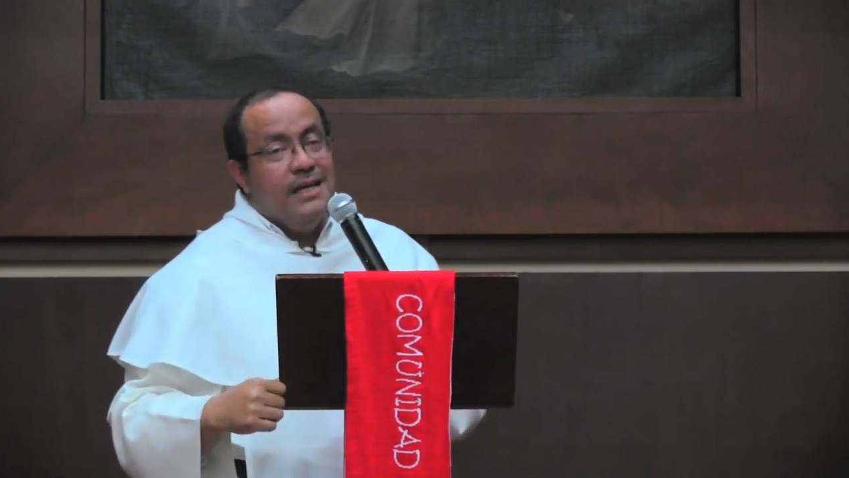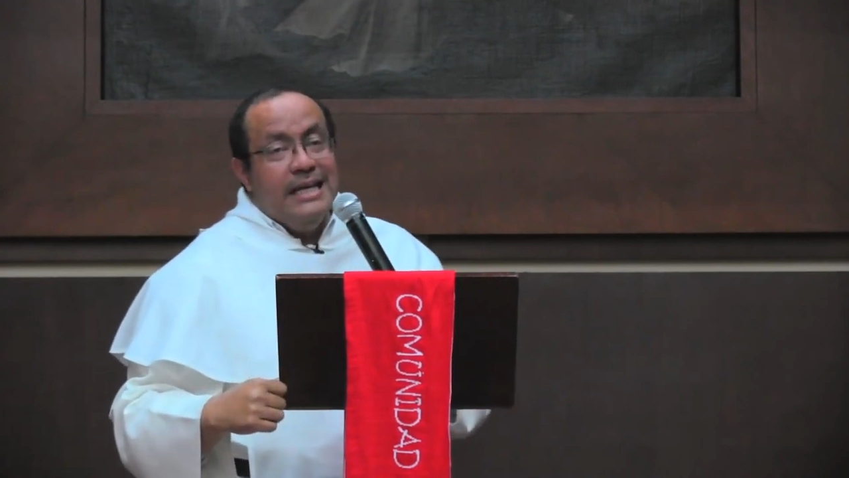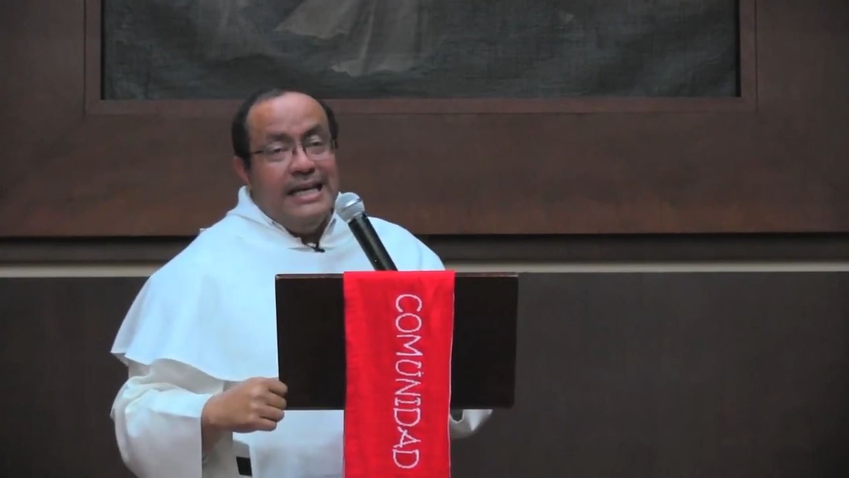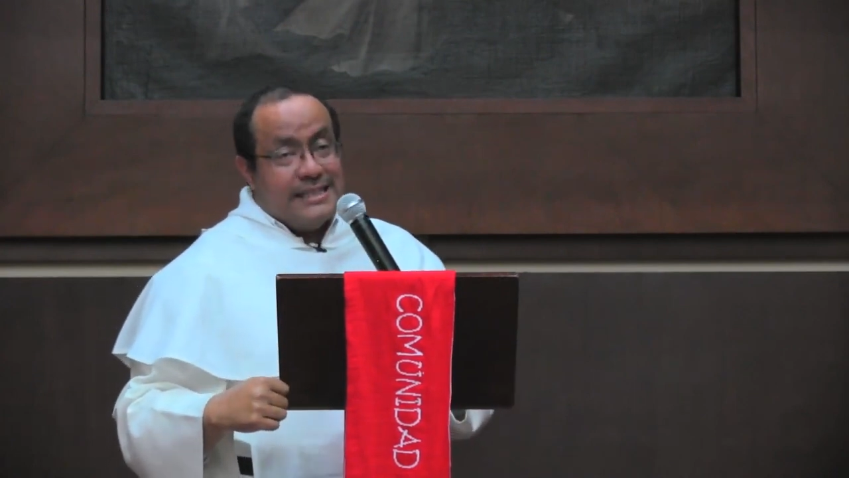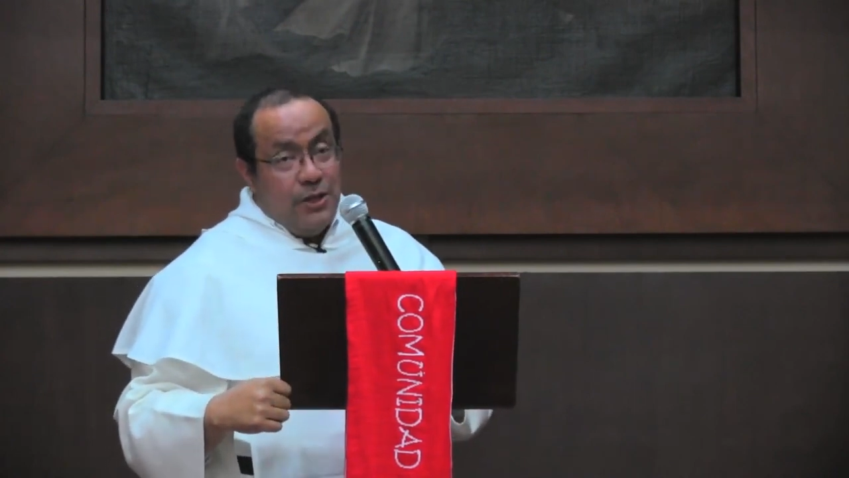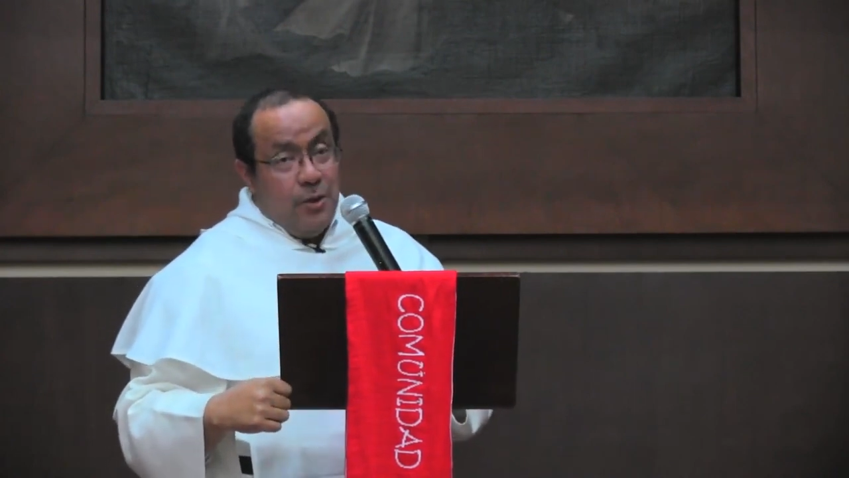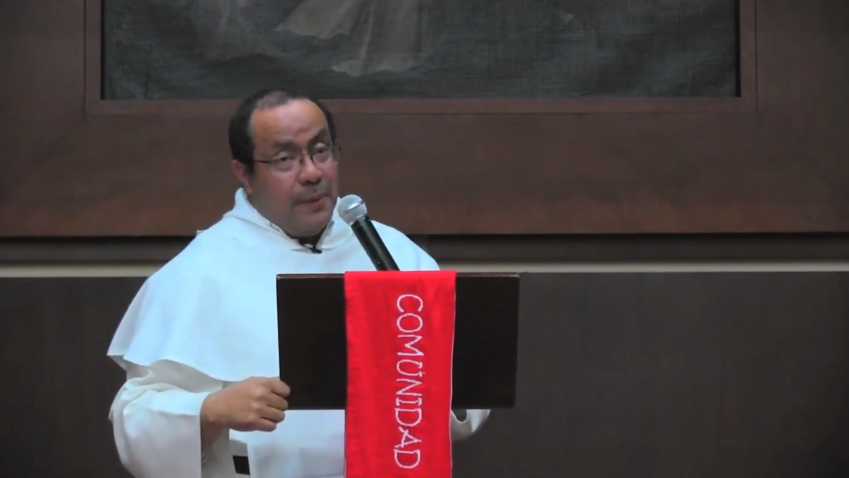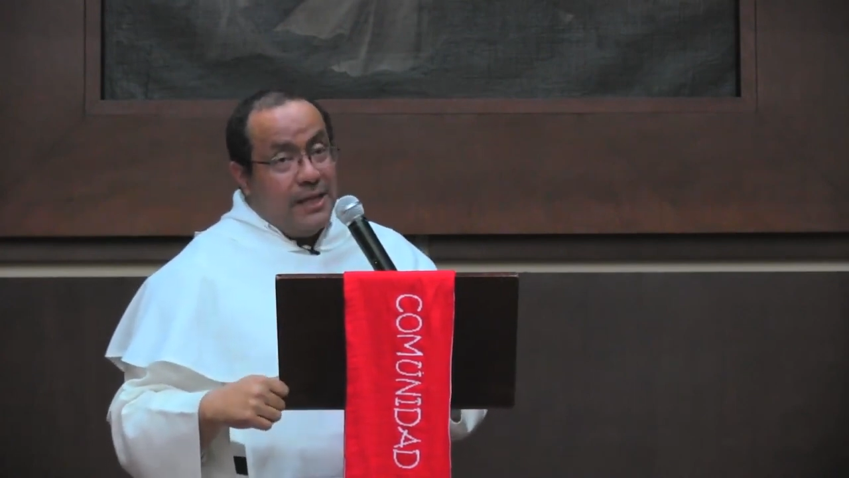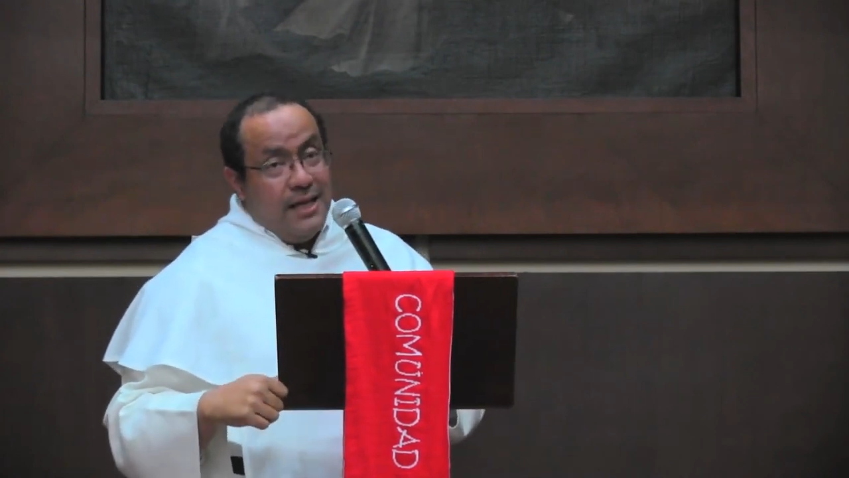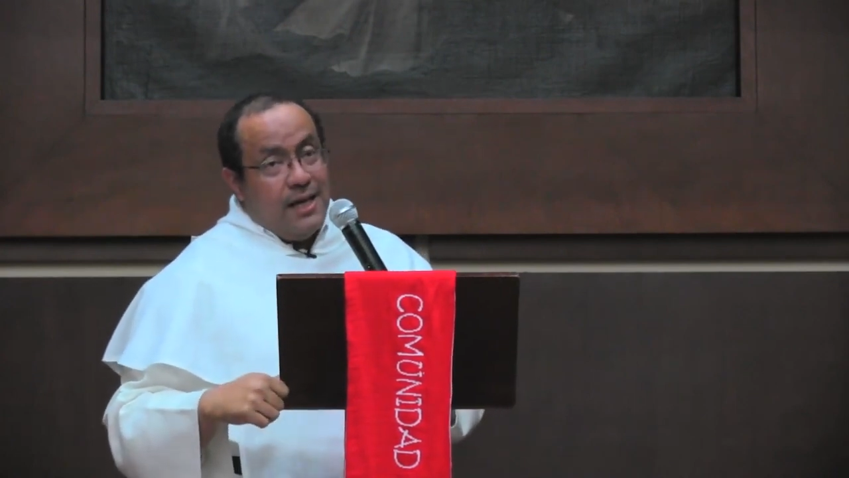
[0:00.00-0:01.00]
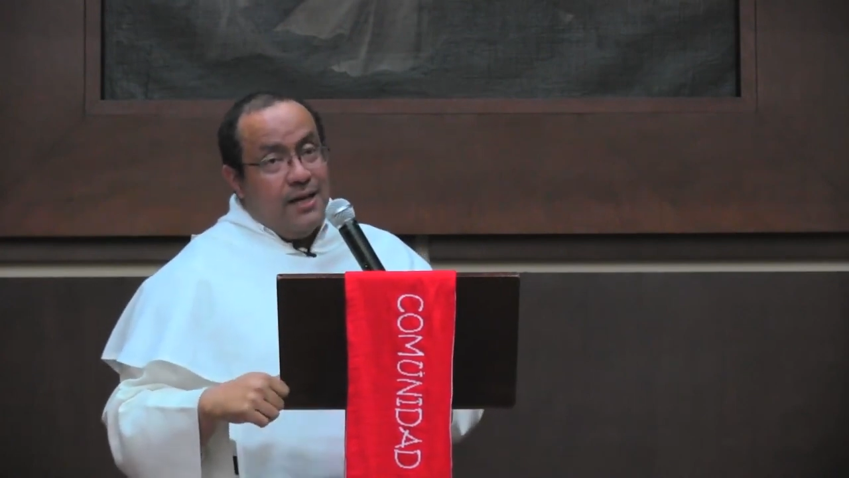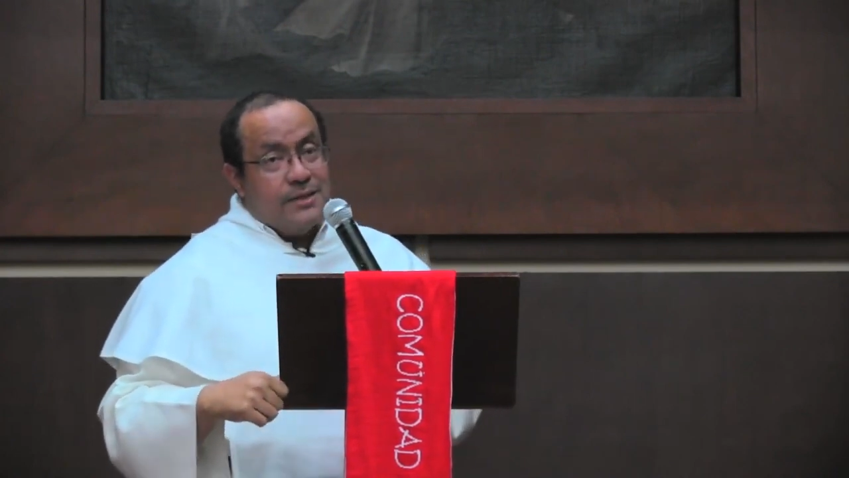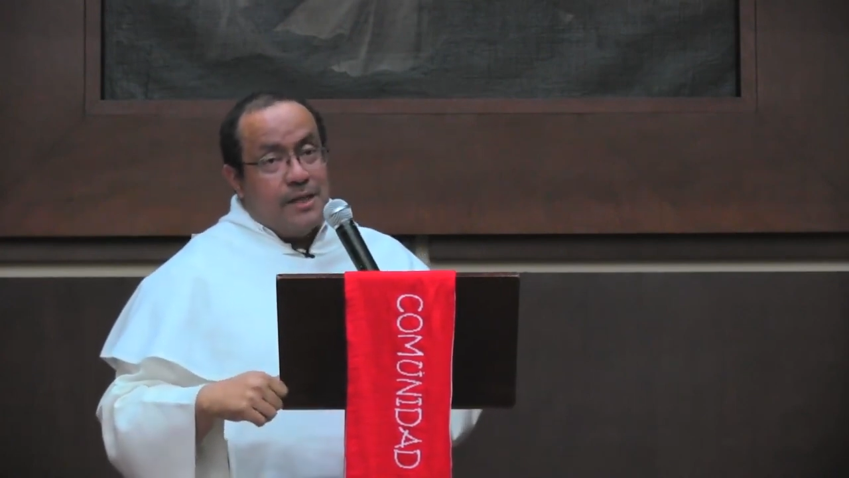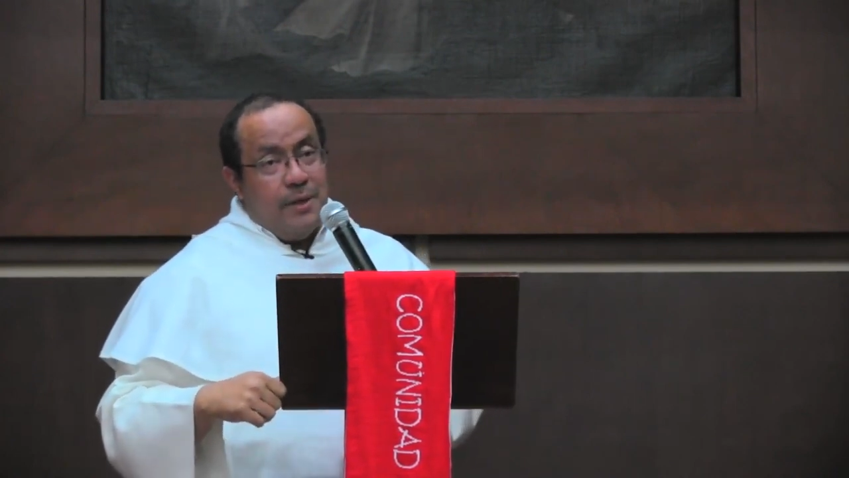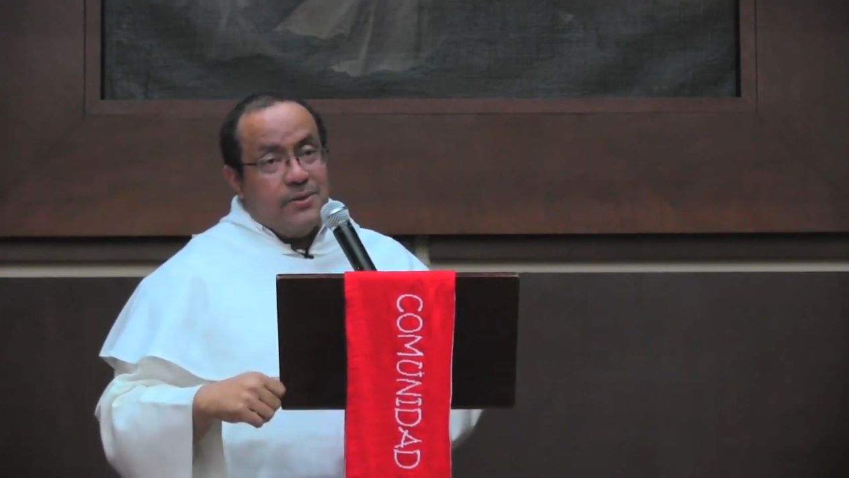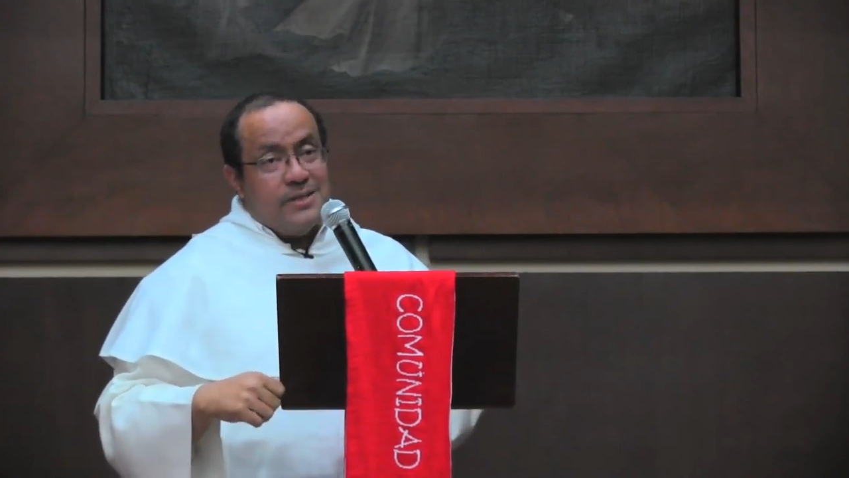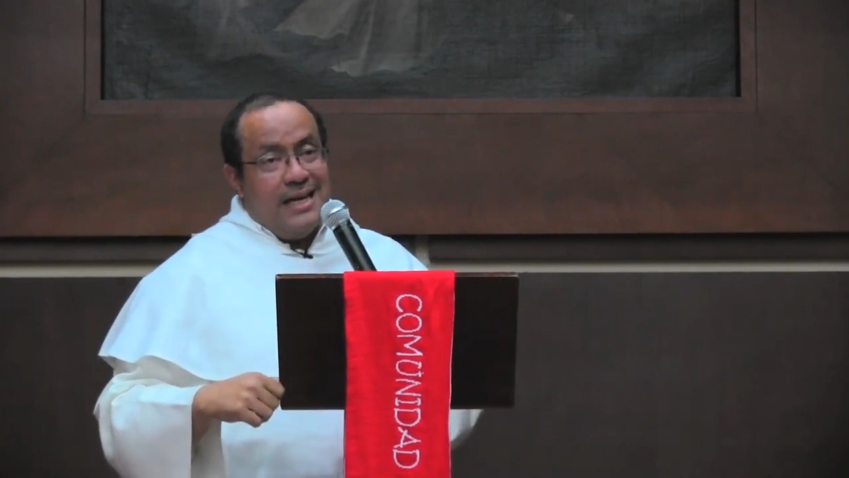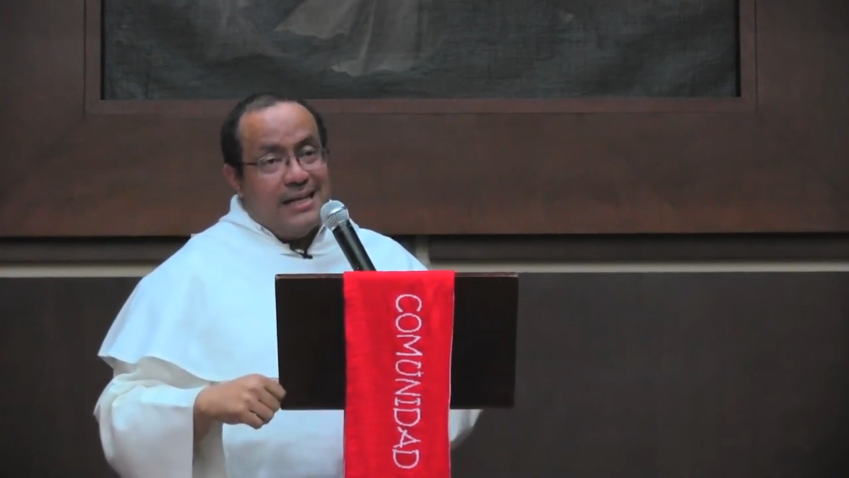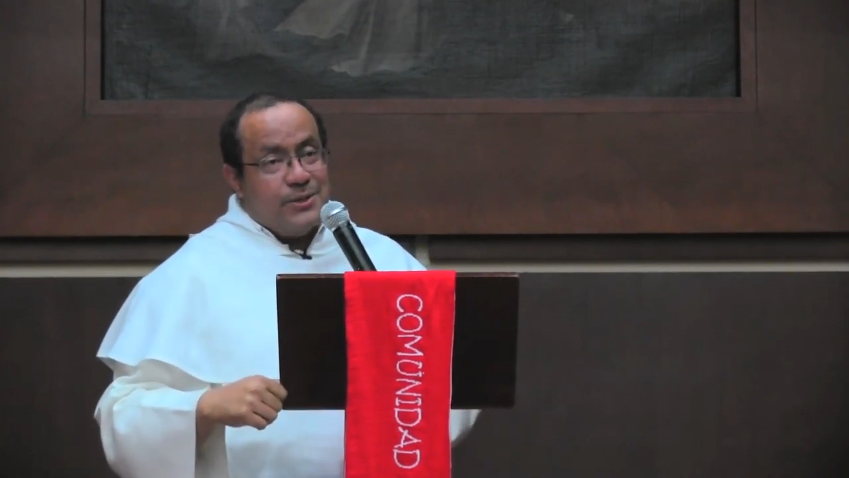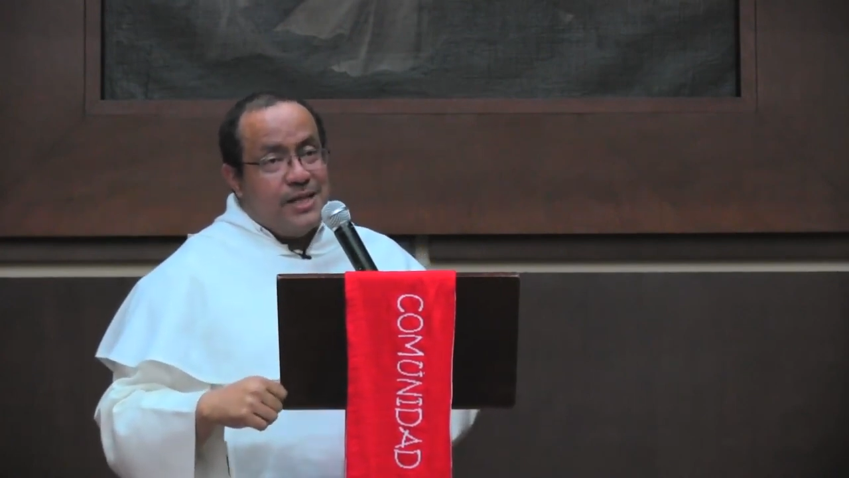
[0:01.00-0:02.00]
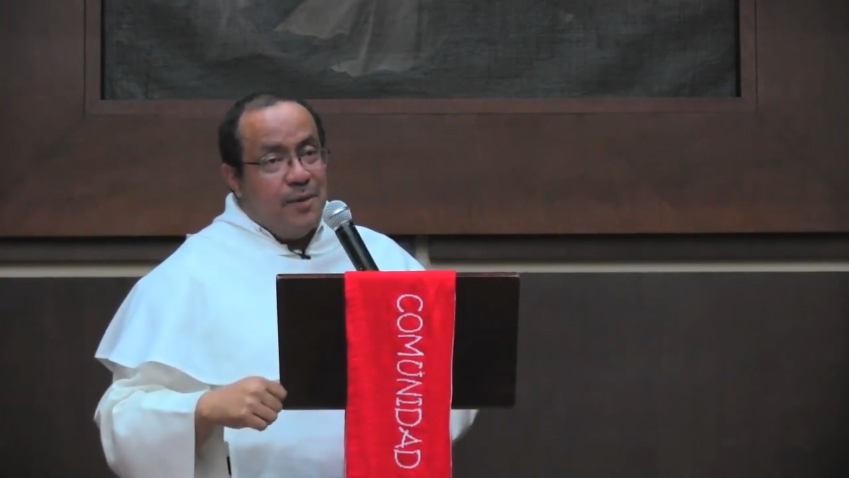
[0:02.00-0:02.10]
y así lo predican los amigos de Lazos de